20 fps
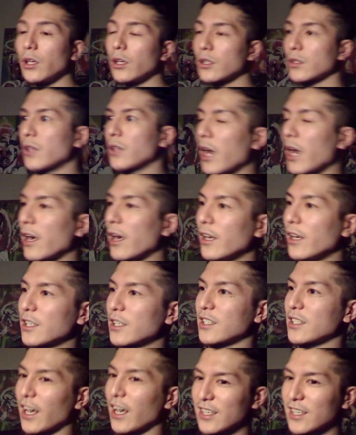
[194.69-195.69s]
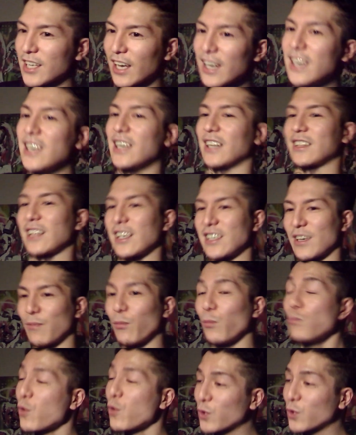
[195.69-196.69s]
そうで、社員やったっちゃ、
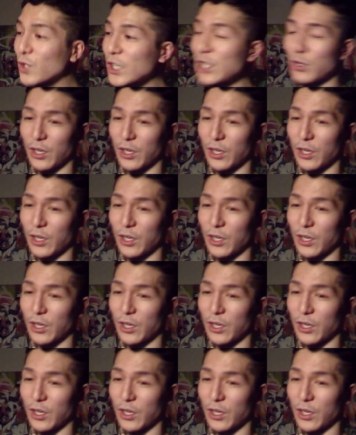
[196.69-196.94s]
もう次